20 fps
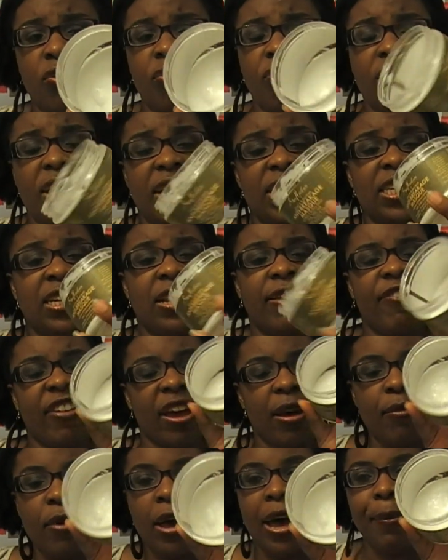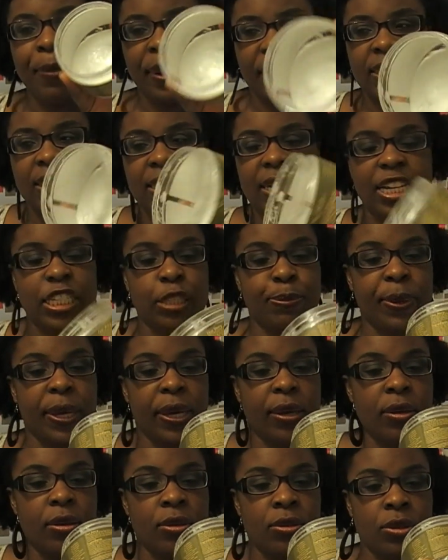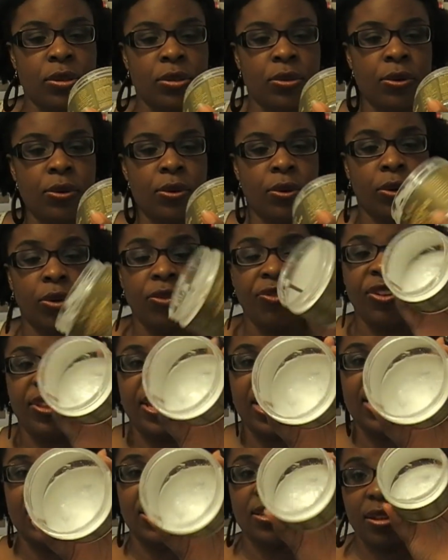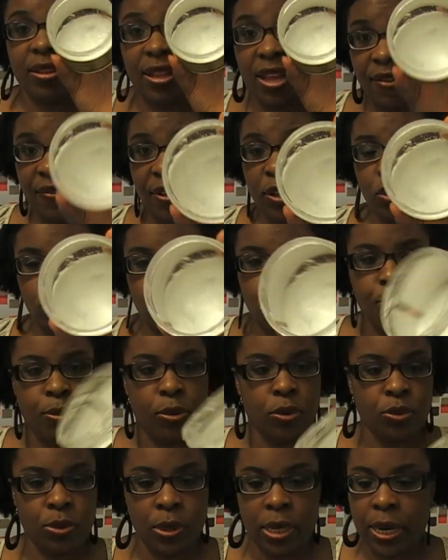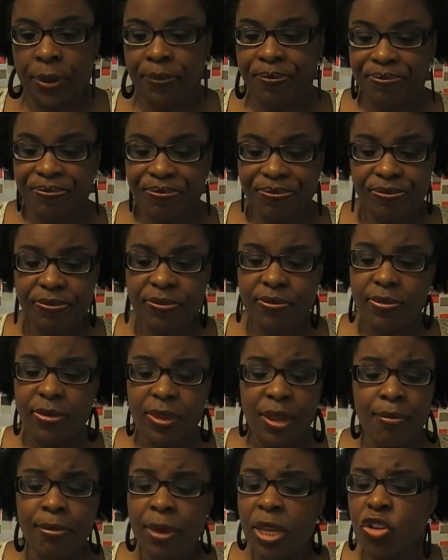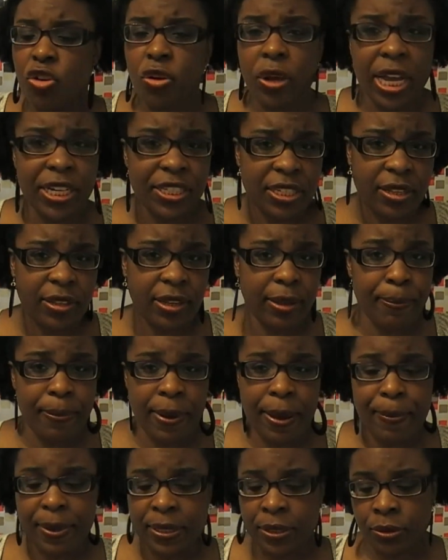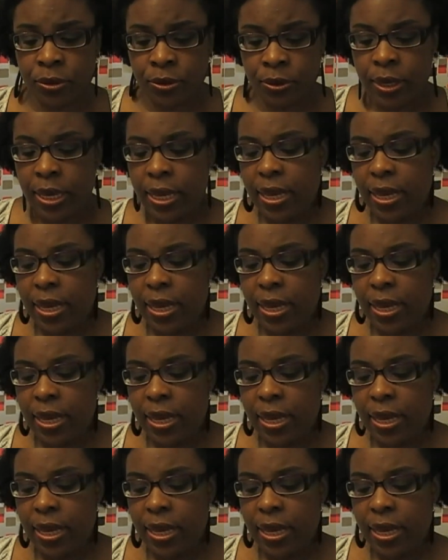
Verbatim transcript: fois et j'ai vraiment apprécié l'expérience revitalisante avec ce produit-là. Mais je le rachèterai pas parce que,